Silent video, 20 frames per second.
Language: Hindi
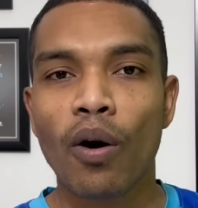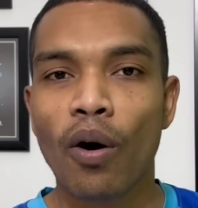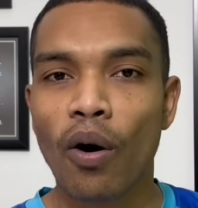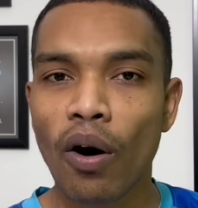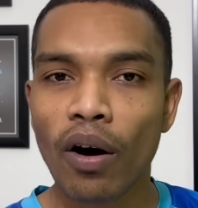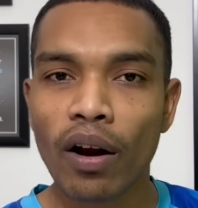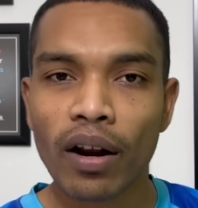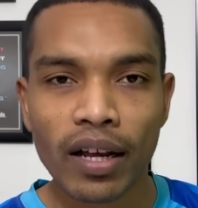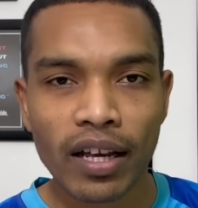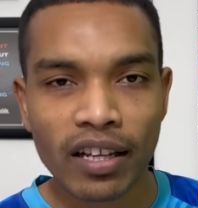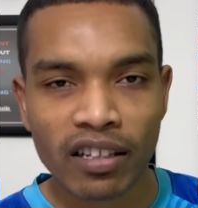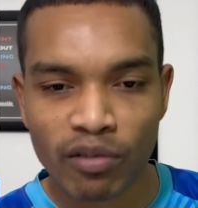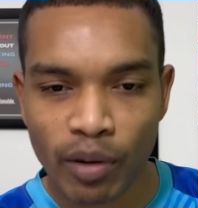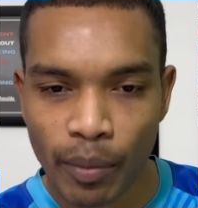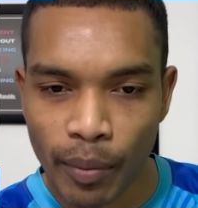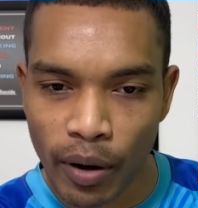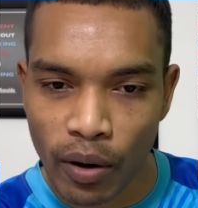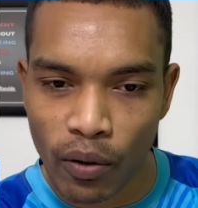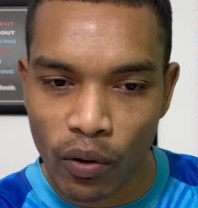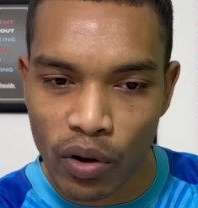और इसमें
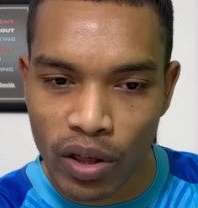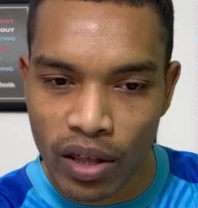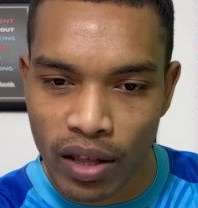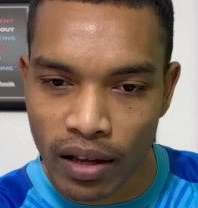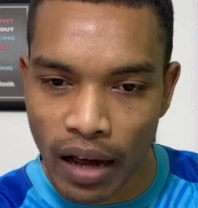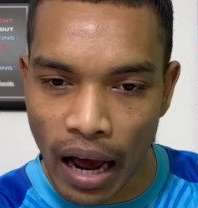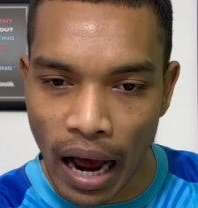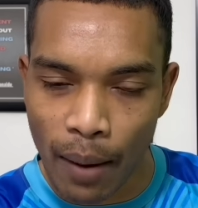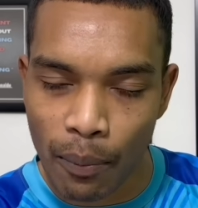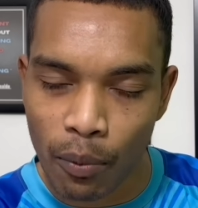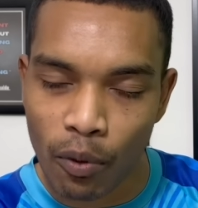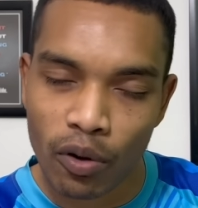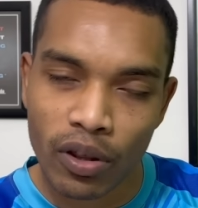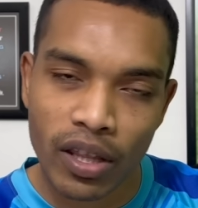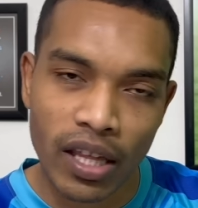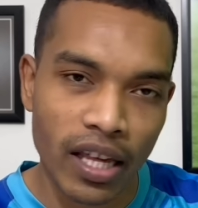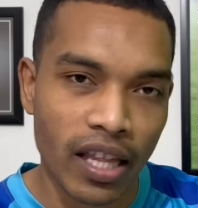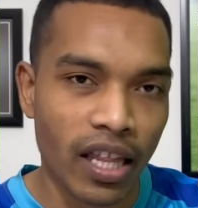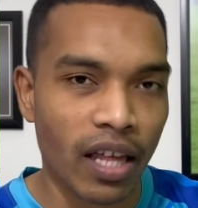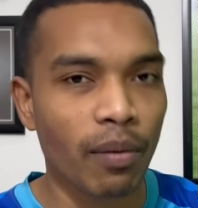मैं कुछ आपको
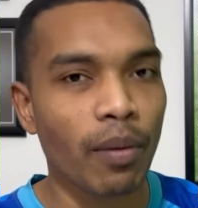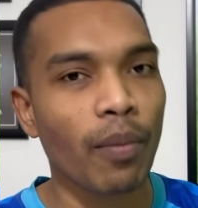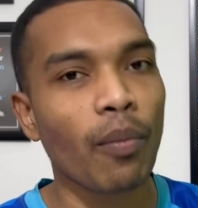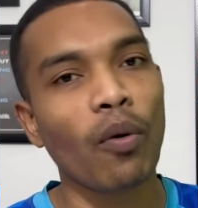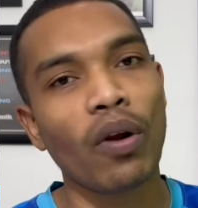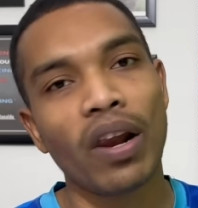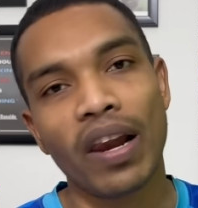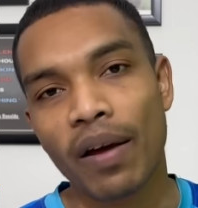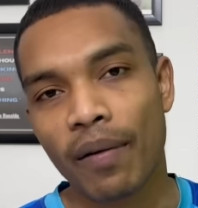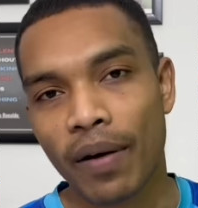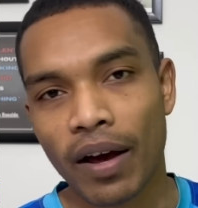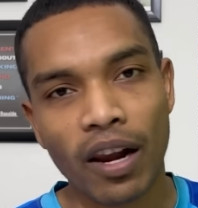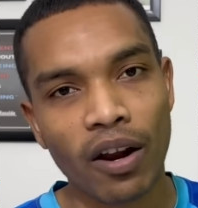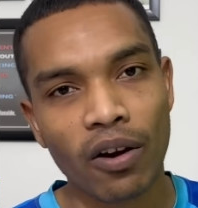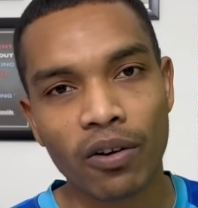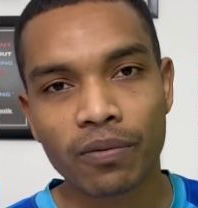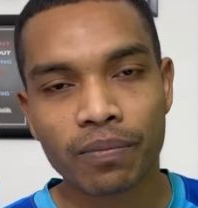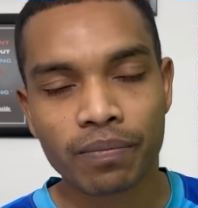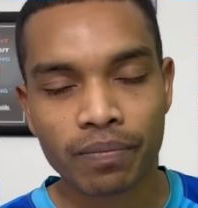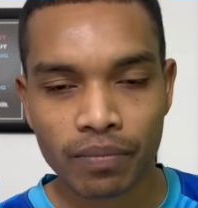चीज़ें भी बोलने वाला
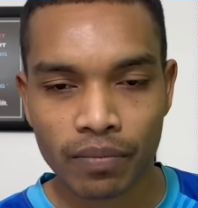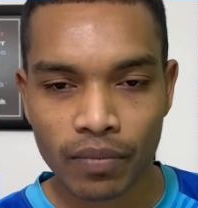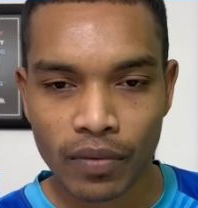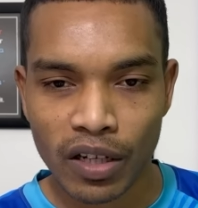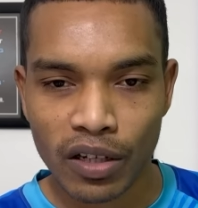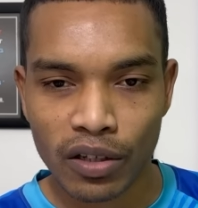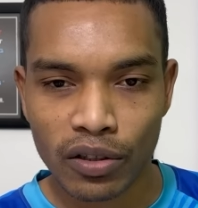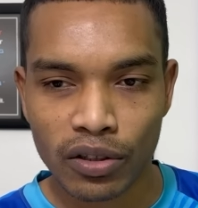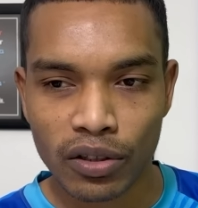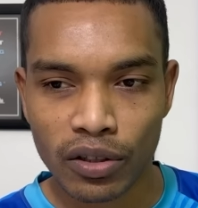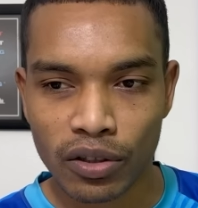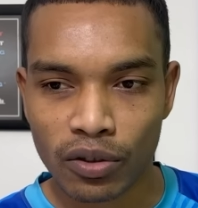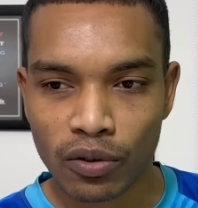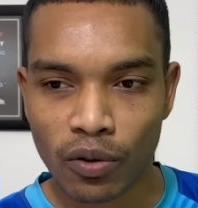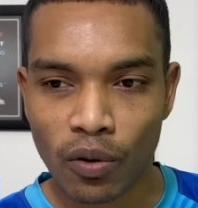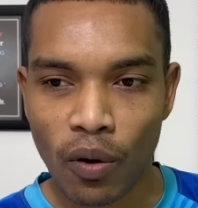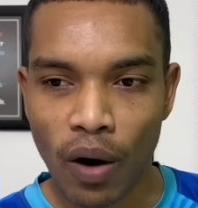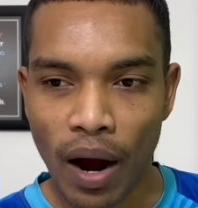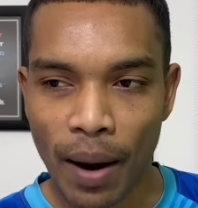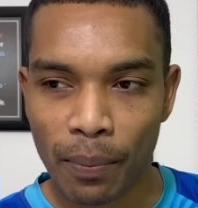हूँ
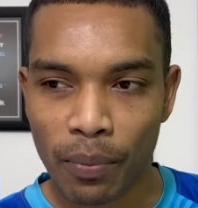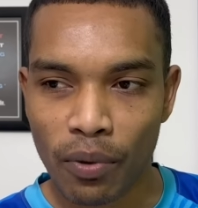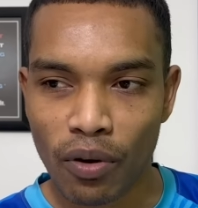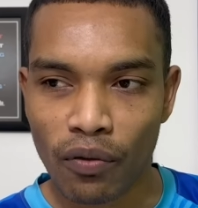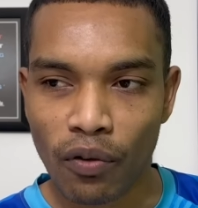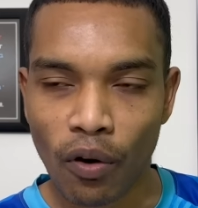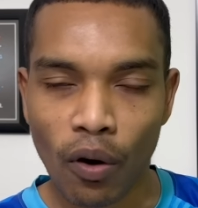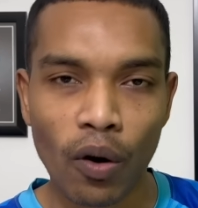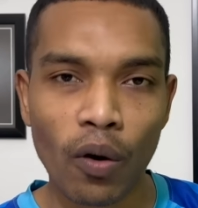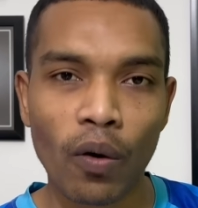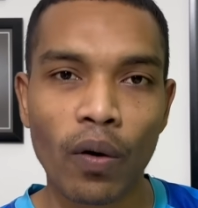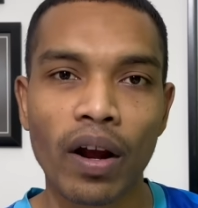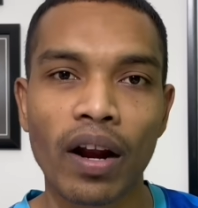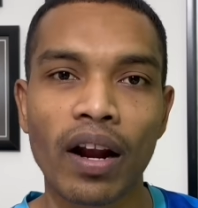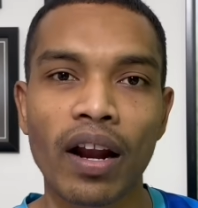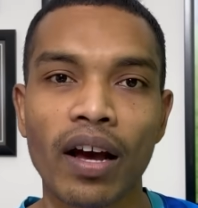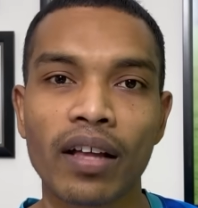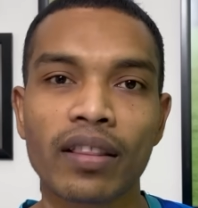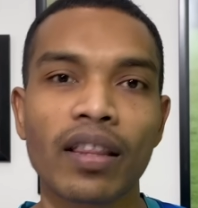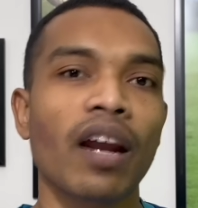जिसको आपको फॉलो
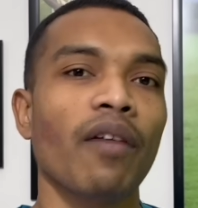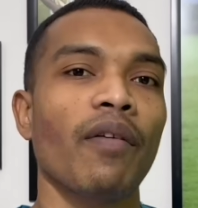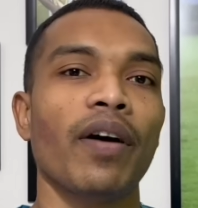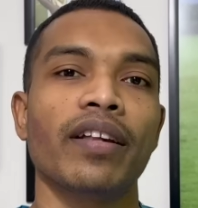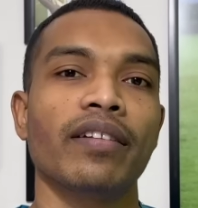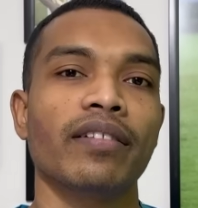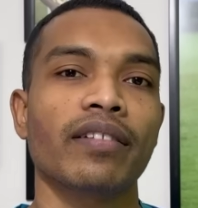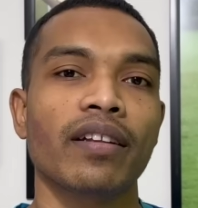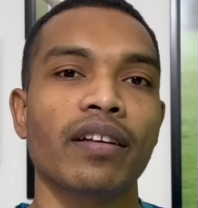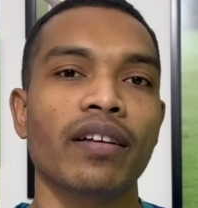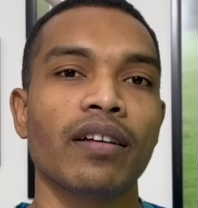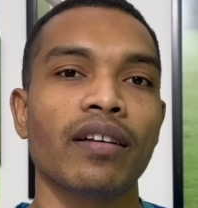करना है अदरवाइज